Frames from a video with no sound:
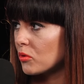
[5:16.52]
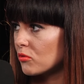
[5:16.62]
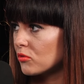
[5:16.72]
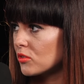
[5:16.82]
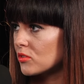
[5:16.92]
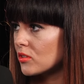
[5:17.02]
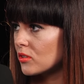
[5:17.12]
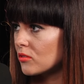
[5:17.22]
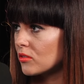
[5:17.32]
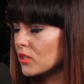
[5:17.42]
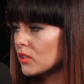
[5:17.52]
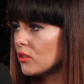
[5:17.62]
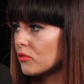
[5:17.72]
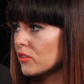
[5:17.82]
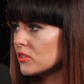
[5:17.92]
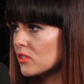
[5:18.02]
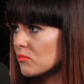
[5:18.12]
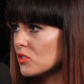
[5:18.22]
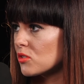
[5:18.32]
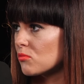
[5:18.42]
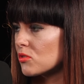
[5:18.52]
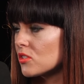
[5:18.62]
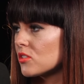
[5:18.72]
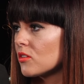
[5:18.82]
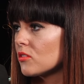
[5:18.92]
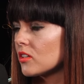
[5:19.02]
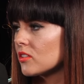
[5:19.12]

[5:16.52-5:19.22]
porównując do niektórych riderów, jak czasami się słyszy, czego